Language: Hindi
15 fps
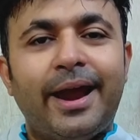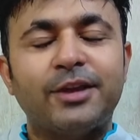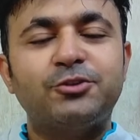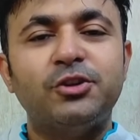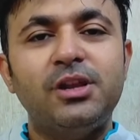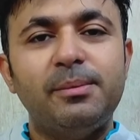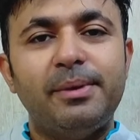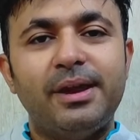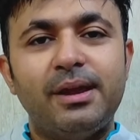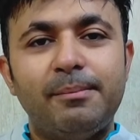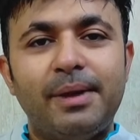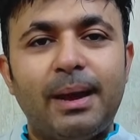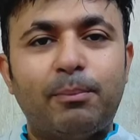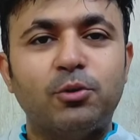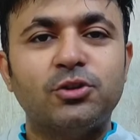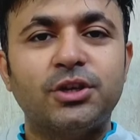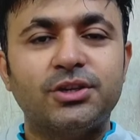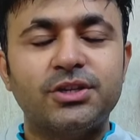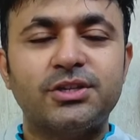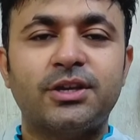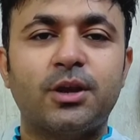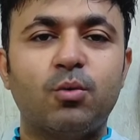एक्चुअली मैं मैं आपको
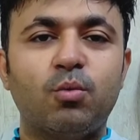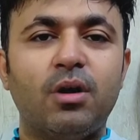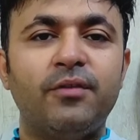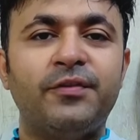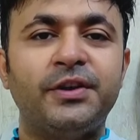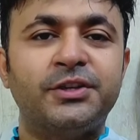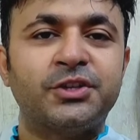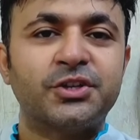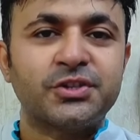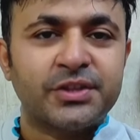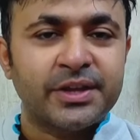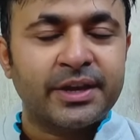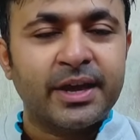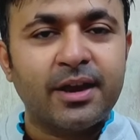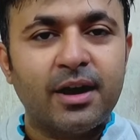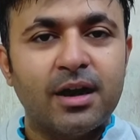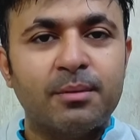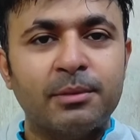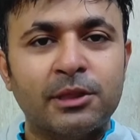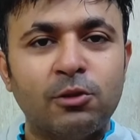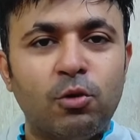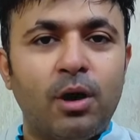सजेस्ट करूंगा फीचर्स देख के
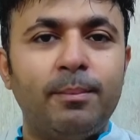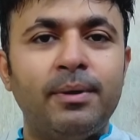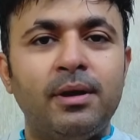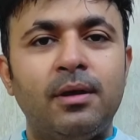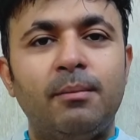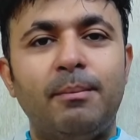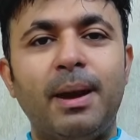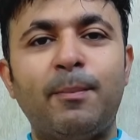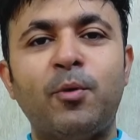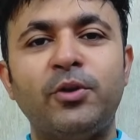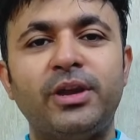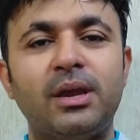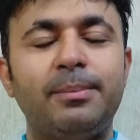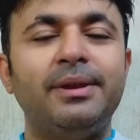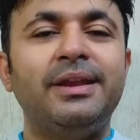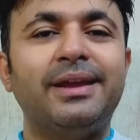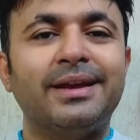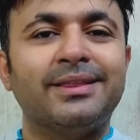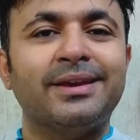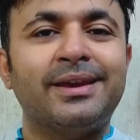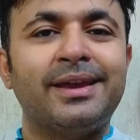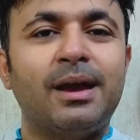कार मतलब आप मैं आपको ये भी नहीं
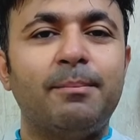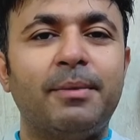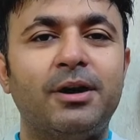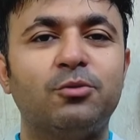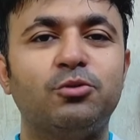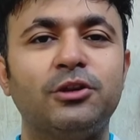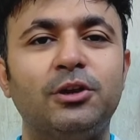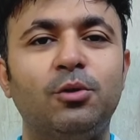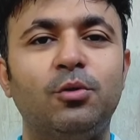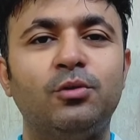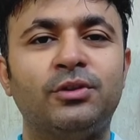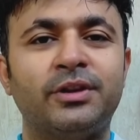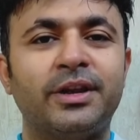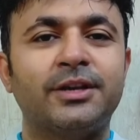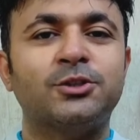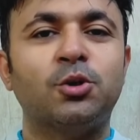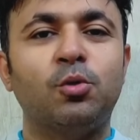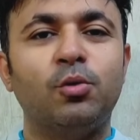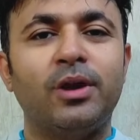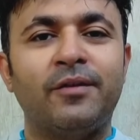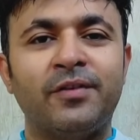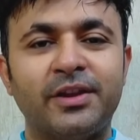कहता कि आप मारुति लो थ्री
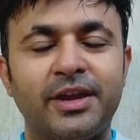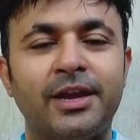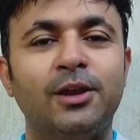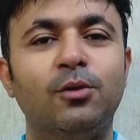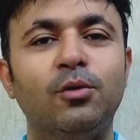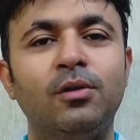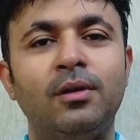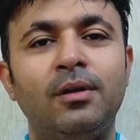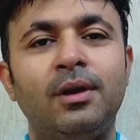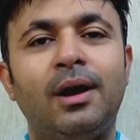लो या फिर यही लो